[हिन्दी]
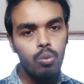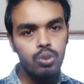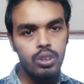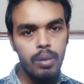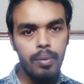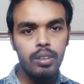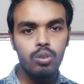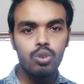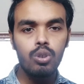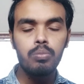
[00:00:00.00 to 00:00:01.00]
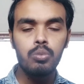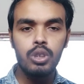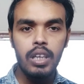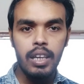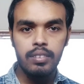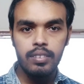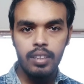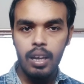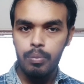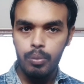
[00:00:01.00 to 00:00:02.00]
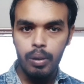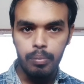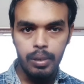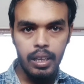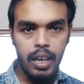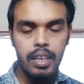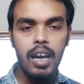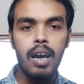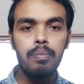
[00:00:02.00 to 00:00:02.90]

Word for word: उसके बाद दोस्तों मुझे एडसेंस का अप्रूवल मिल गया है